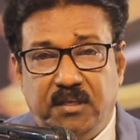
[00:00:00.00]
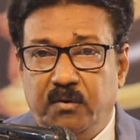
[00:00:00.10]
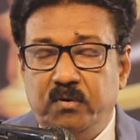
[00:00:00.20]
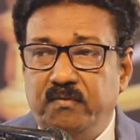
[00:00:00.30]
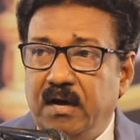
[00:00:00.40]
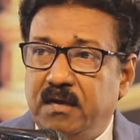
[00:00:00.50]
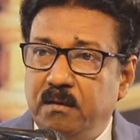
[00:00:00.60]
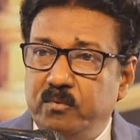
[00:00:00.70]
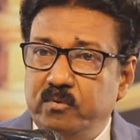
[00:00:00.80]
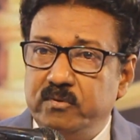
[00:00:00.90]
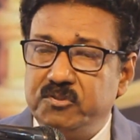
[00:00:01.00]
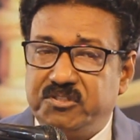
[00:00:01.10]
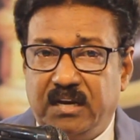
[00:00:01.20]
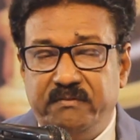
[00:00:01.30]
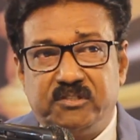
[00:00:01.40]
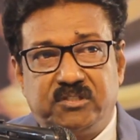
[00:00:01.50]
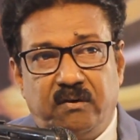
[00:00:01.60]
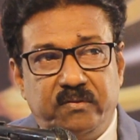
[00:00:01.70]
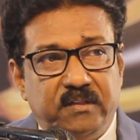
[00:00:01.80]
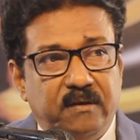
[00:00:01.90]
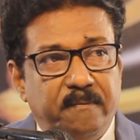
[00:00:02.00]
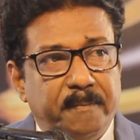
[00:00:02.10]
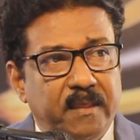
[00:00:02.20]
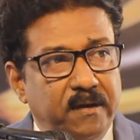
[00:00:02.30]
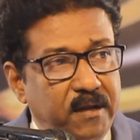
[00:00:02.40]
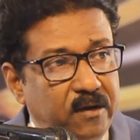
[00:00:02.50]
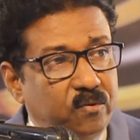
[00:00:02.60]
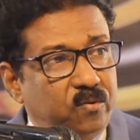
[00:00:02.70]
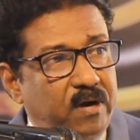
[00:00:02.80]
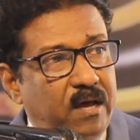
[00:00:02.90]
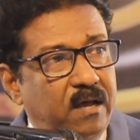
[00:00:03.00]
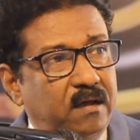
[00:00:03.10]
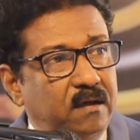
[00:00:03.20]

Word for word: దేవుని వాక్యము సెలవిస్తూ ఉంది నేను కూడా